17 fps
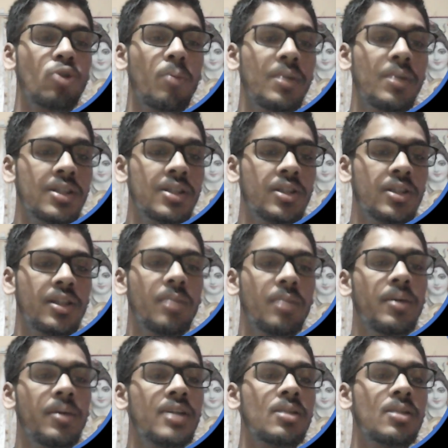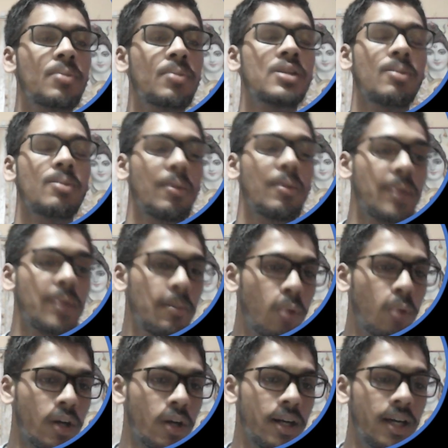टॉपिक्स है जितने भी ये सब के सब आपके
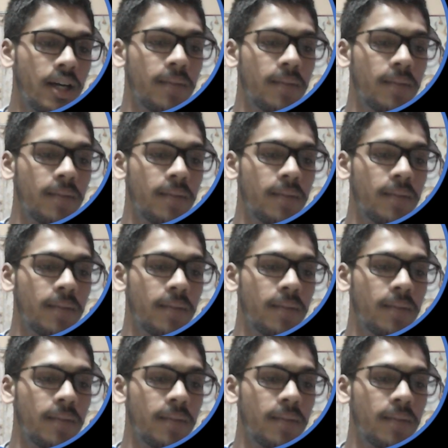इंपॉर्टेंट